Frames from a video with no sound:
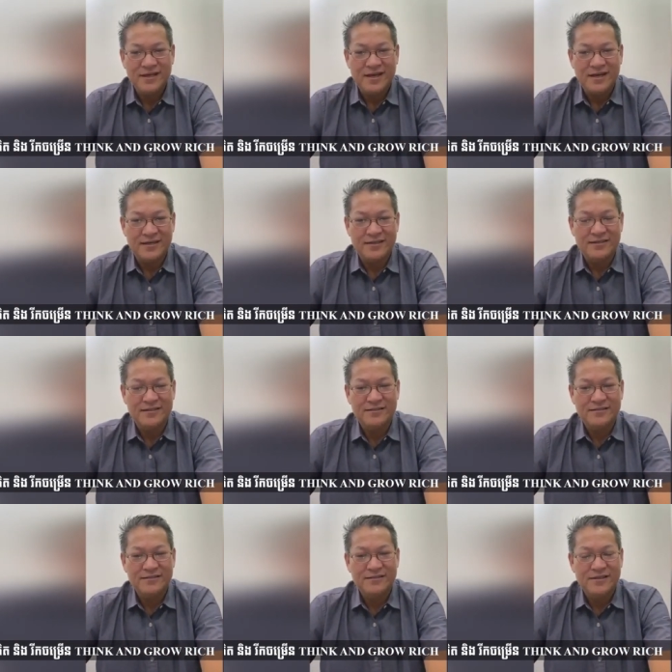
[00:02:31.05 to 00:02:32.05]
hay
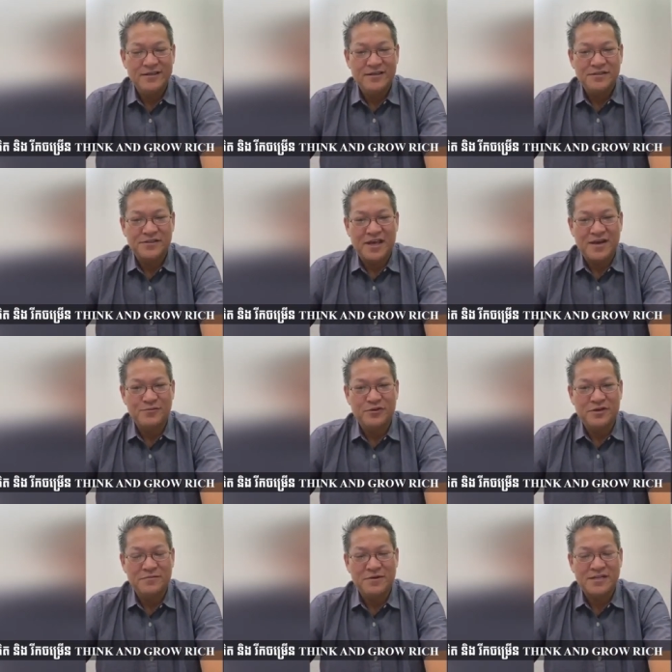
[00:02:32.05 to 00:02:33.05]
xe
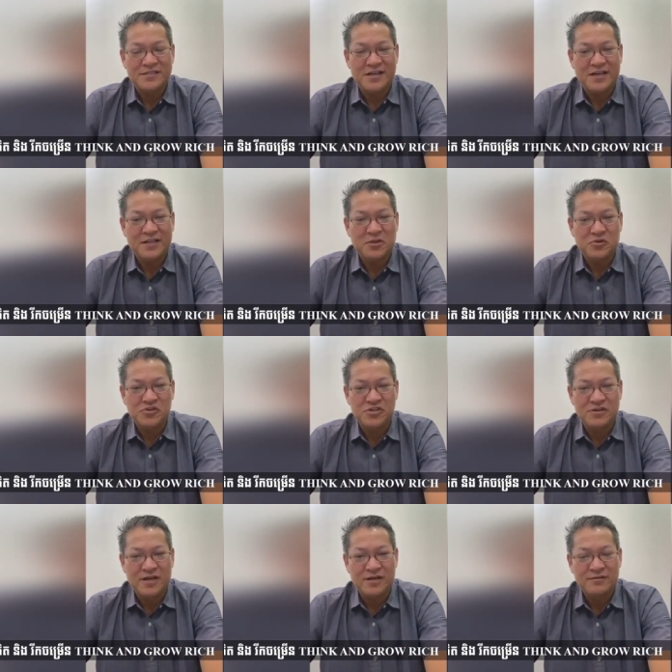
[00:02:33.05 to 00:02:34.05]
mùi bọt xe tụi ở
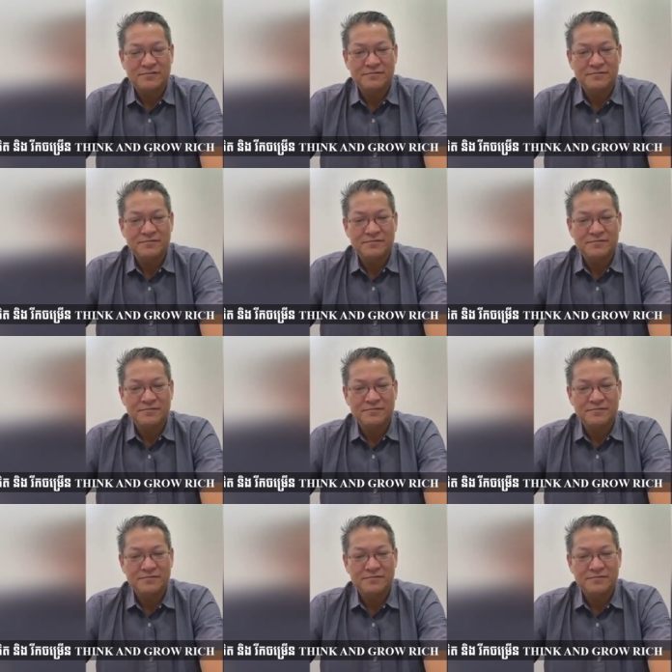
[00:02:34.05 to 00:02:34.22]
chợ